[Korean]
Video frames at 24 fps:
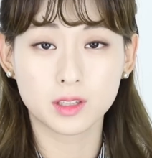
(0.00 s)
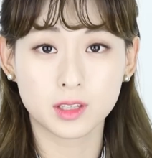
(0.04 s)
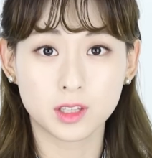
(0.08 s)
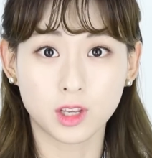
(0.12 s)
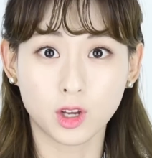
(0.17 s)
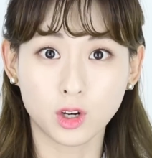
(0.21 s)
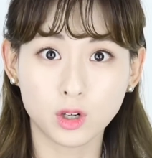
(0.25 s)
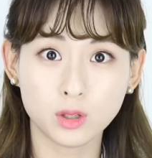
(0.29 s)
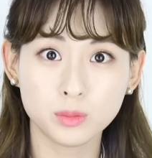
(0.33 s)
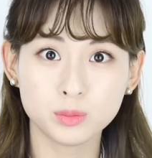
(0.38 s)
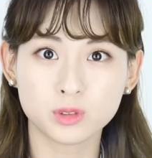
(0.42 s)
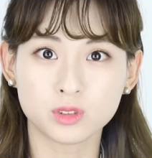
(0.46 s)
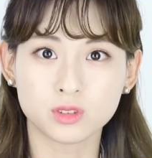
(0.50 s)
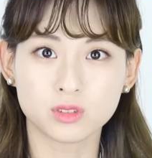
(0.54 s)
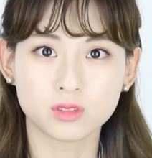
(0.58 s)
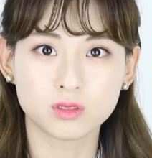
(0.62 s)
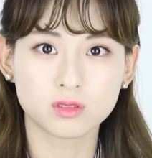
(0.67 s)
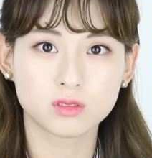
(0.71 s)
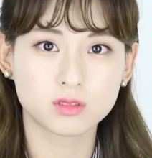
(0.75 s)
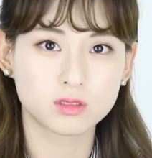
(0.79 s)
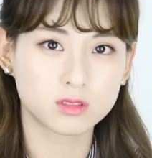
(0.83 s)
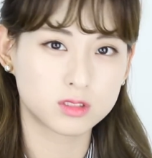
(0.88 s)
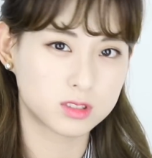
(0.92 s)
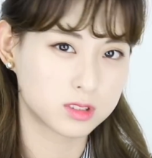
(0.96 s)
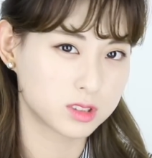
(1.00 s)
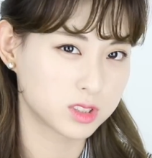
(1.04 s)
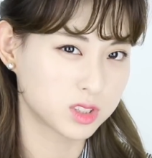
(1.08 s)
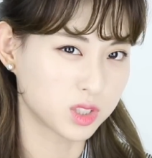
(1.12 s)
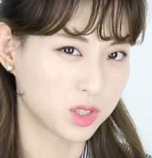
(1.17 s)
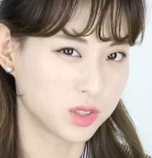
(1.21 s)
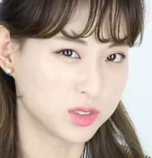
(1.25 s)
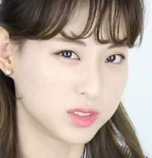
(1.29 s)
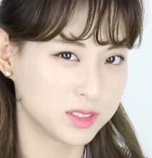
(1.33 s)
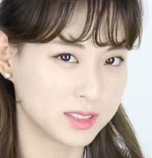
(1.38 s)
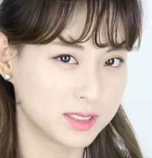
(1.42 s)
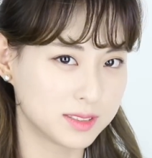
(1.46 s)
여러분,
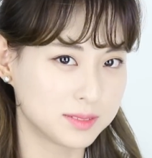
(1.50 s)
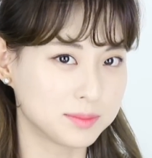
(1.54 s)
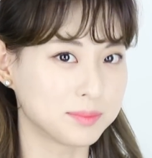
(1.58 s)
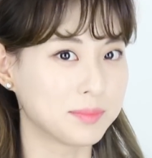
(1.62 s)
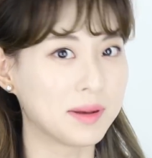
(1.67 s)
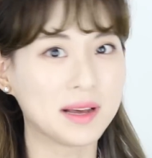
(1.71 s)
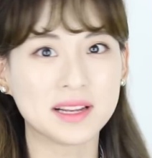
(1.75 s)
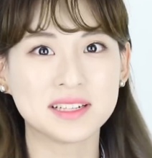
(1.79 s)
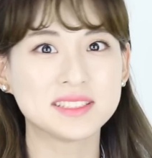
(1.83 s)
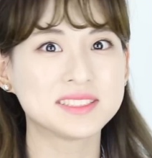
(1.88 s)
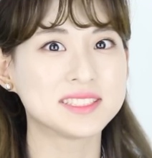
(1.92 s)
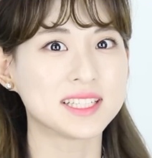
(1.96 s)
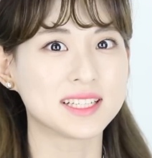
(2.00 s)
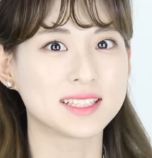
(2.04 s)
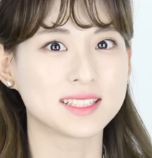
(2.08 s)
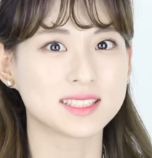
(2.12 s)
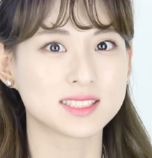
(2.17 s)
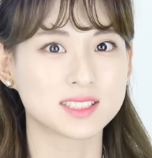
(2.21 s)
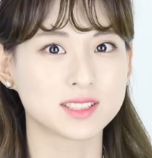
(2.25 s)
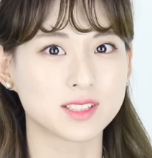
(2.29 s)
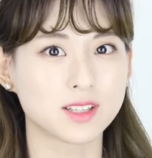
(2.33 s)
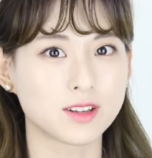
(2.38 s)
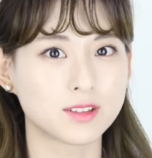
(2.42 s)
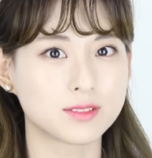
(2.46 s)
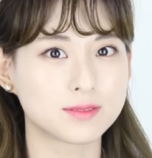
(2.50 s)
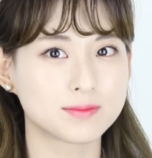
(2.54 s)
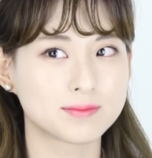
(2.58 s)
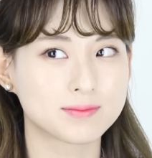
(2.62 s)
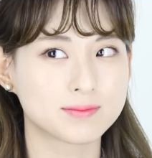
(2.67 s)
저는 마르지 않았어요.